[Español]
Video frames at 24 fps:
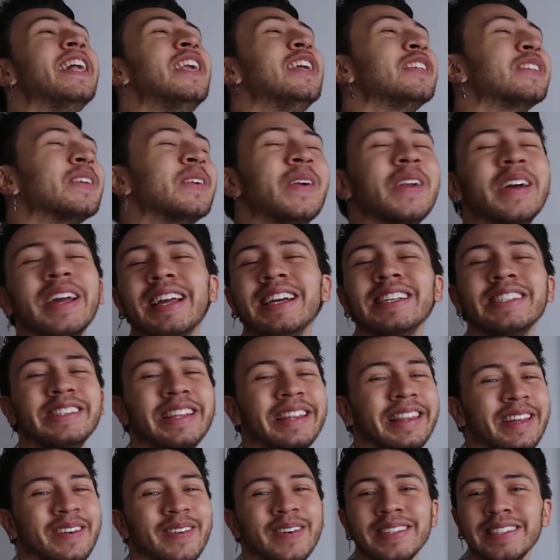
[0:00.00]
Se los juro que
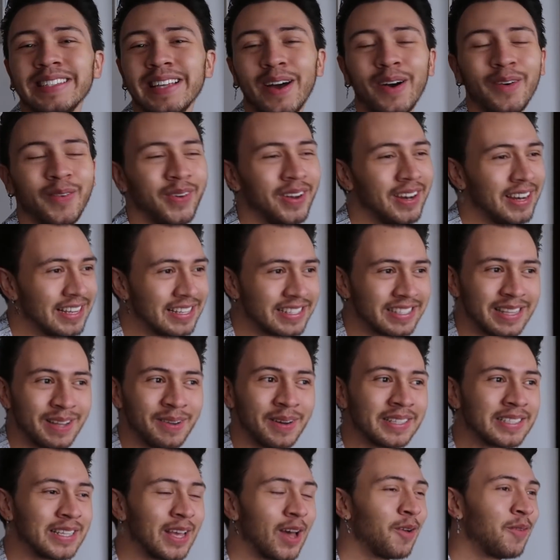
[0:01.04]
estoy demasiado feliz,
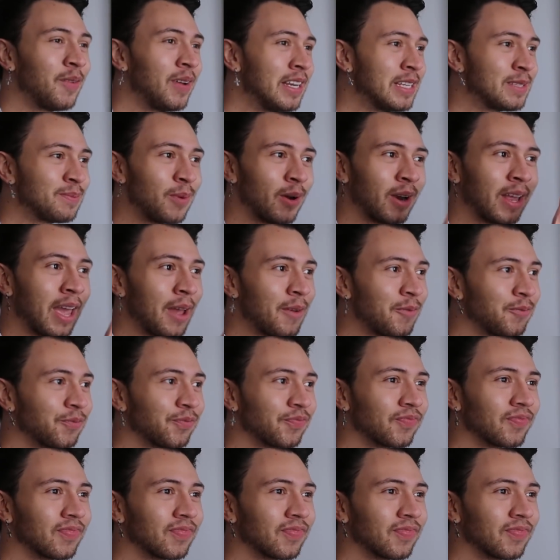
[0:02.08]
demasiado feliz porque,